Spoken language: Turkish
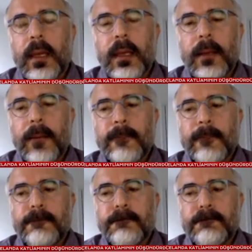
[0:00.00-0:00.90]
e,
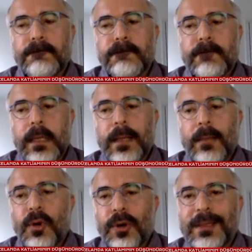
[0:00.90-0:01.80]

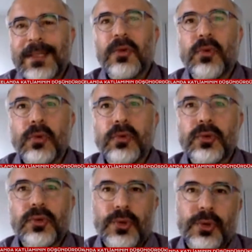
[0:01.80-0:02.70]
demokratik
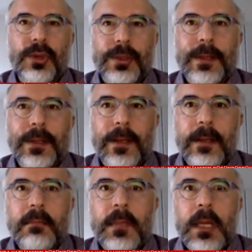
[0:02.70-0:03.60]
kültür
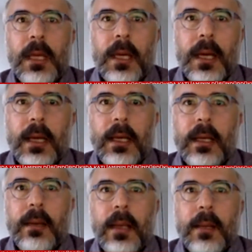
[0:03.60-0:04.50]
diyeyim,
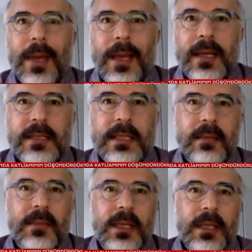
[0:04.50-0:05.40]
e, beyaz
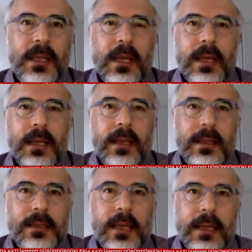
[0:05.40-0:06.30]
kimliğe
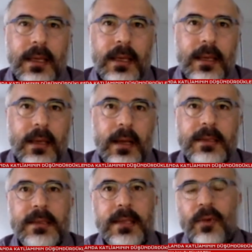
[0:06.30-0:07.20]
sanki
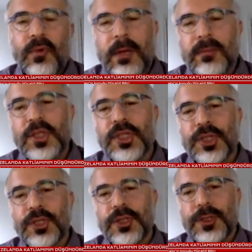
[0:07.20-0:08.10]
haksızlığa
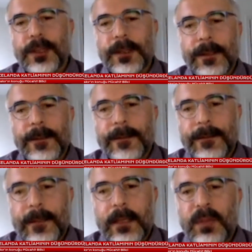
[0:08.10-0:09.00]
uğramış e,
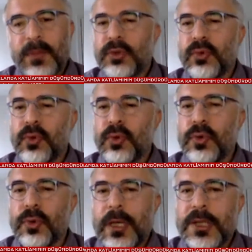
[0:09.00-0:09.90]
gibi bir
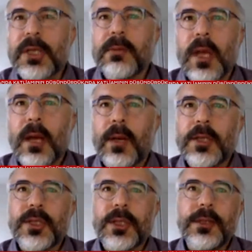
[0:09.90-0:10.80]
duygu yaşatmaya
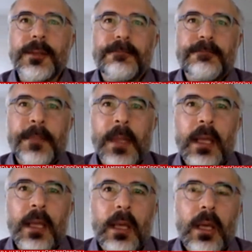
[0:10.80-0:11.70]
başladı.
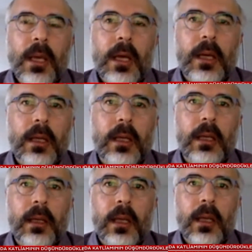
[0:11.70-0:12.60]
E,
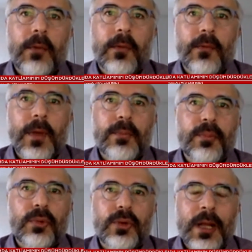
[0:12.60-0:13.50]

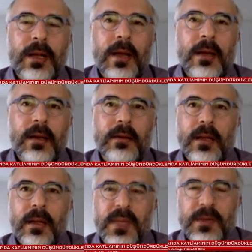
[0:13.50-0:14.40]
ve bundan
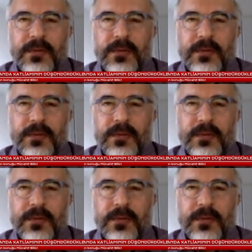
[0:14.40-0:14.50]
kaynaklanan bir